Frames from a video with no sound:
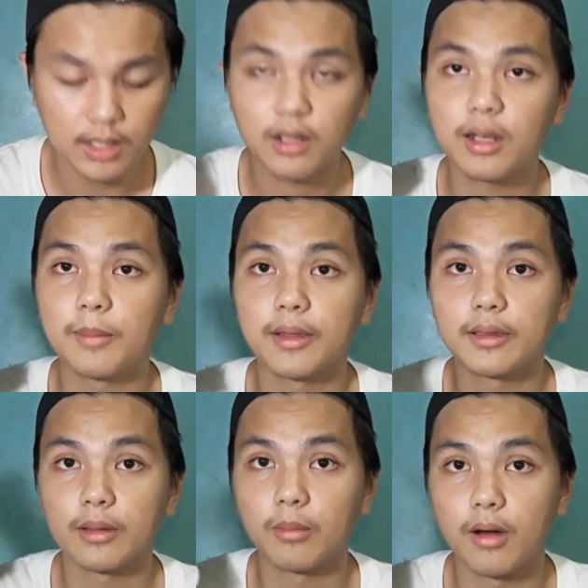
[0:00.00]
nang laman
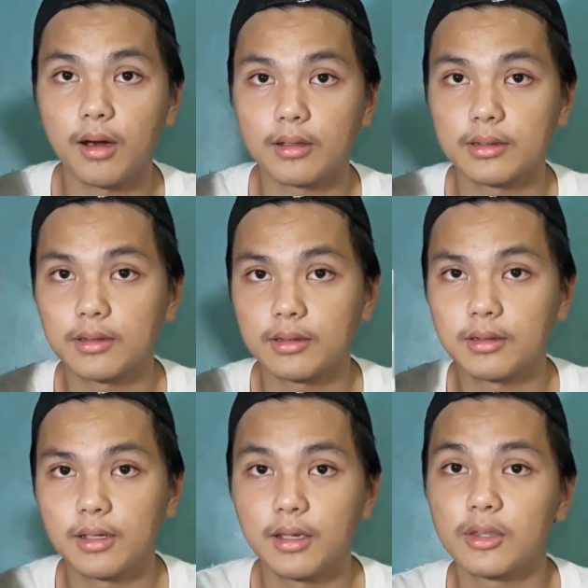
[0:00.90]
sa box.
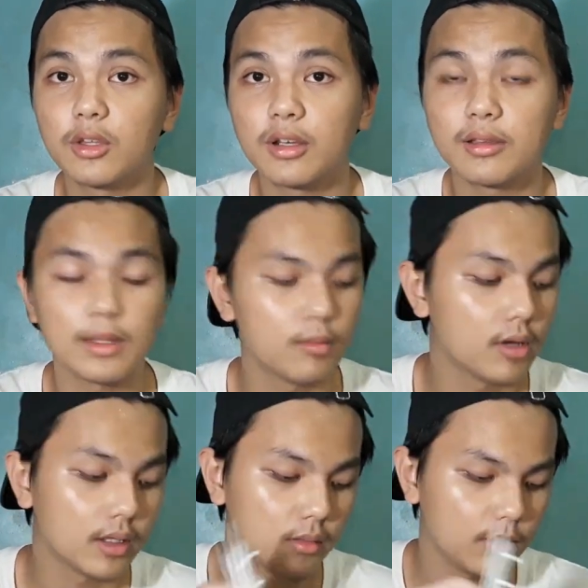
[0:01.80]
Ito resibo
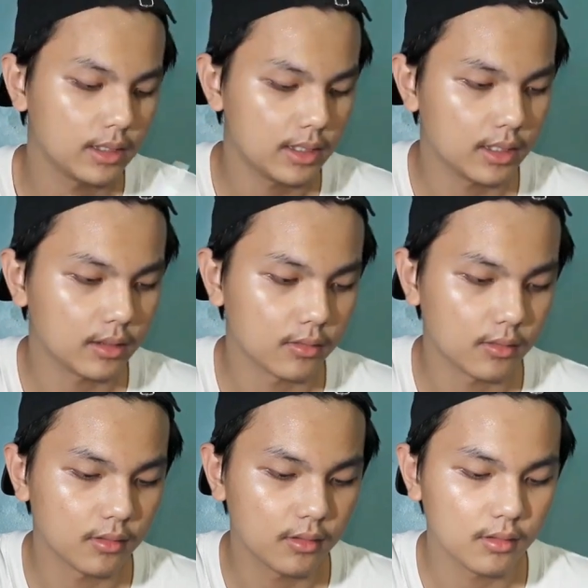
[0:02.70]
yan ang binili ko.
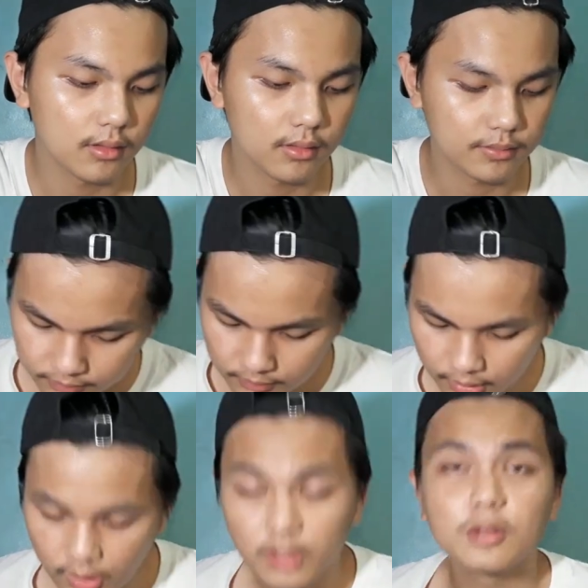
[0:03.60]

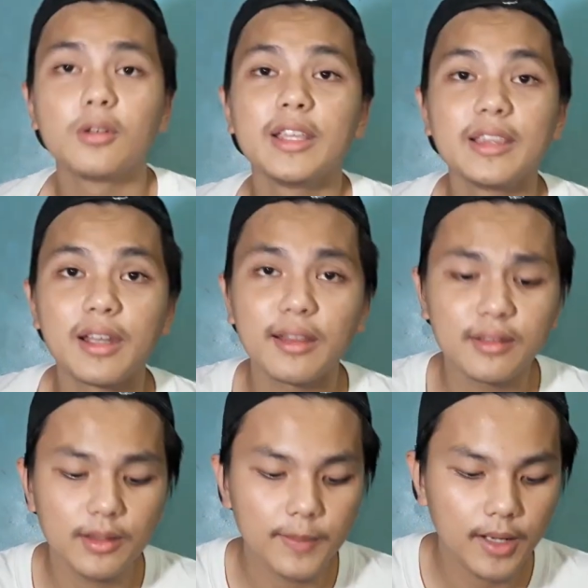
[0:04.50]
Kung
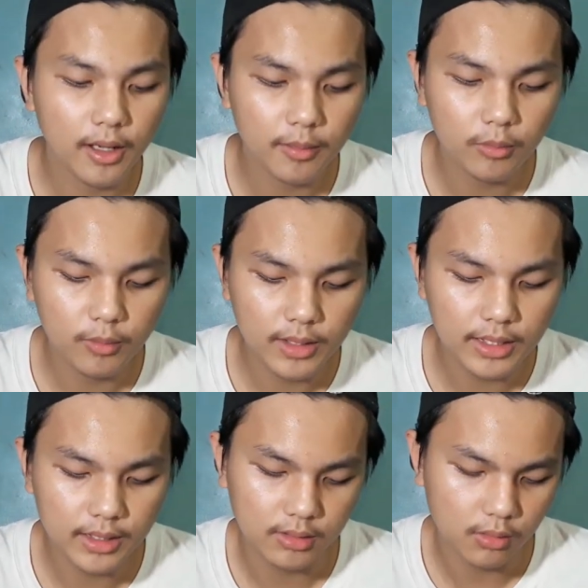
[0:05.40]
interested pala kayong bumili
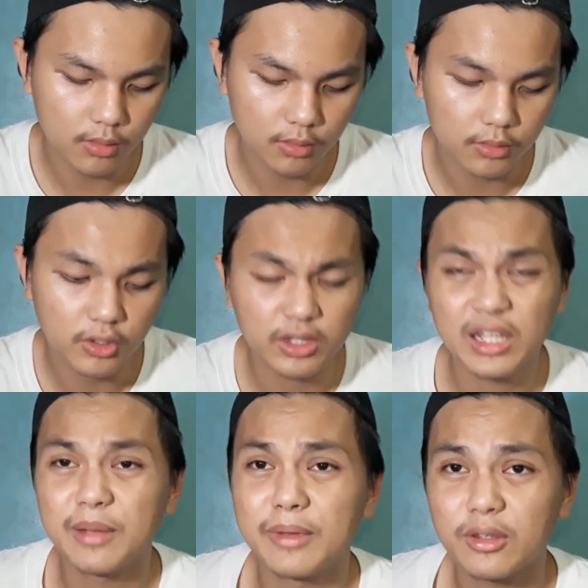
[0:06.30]
nito, although hindi
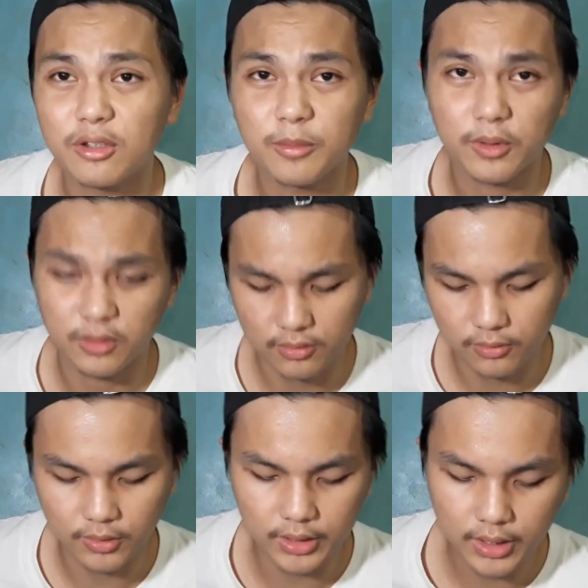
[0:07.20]
naman ito
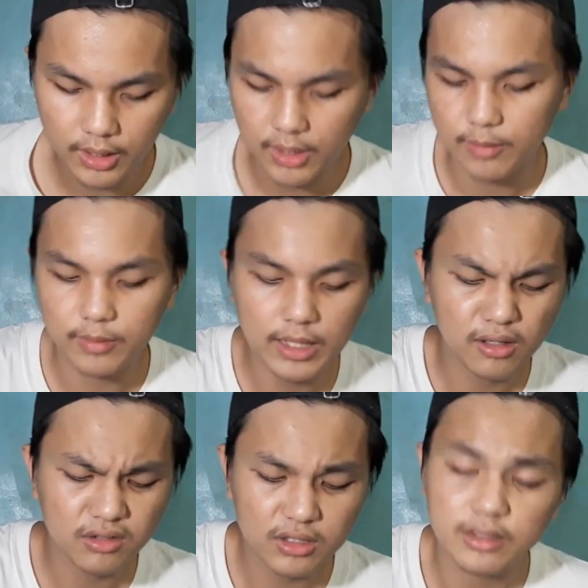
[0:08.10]
sponsored, binili ko siya